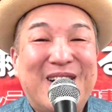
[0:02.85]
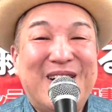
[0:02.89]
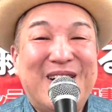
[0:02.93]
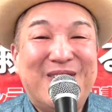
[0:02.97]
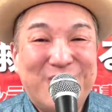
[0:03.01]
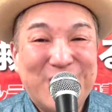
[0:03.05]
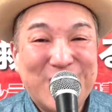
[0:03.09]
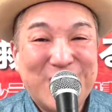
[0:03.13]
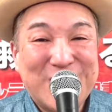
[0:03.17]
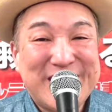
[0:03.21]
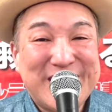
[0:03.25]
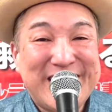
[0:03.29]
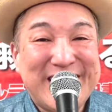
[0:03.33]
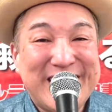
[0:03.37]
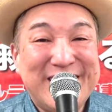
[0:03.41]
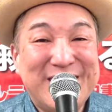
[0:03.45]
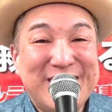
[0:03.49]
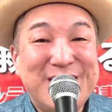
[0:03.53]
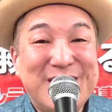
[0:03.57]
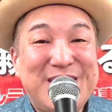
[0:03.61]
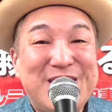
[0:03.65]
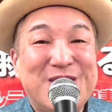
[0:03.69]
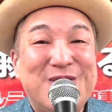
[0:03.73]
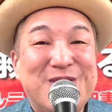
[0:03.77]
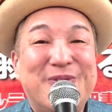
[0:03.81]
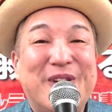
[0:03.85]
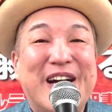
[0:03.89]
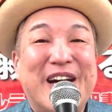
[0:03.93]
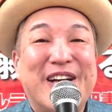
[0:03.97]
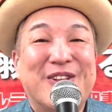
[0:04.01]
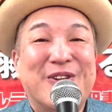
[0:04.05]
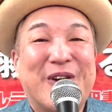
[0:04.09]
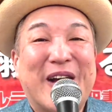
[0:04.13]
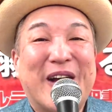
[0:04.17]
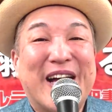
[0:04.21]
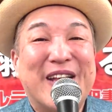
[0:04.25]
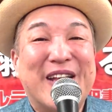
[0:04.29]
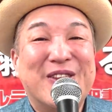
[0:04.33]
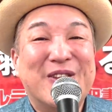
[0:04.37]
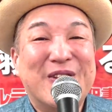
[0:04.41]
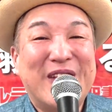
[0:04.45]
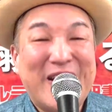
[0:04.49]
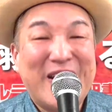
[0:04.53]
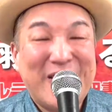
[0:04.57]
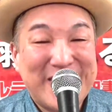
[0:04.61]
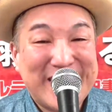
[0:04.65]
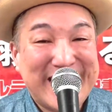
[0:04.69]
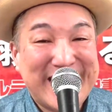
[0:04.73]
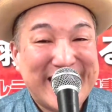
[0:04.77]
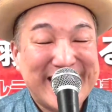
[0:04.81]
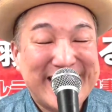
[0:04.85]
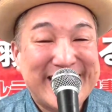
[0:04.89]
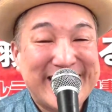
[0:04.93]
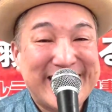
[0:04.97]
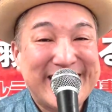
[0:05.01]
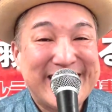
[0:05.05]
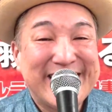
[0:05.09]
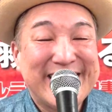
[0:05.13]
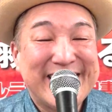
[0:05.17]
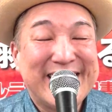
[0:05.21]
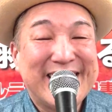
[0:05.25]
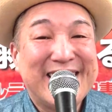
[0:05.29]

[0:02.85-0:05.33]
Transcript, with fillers: 牧師 ユーチューバー の菅野直樹です。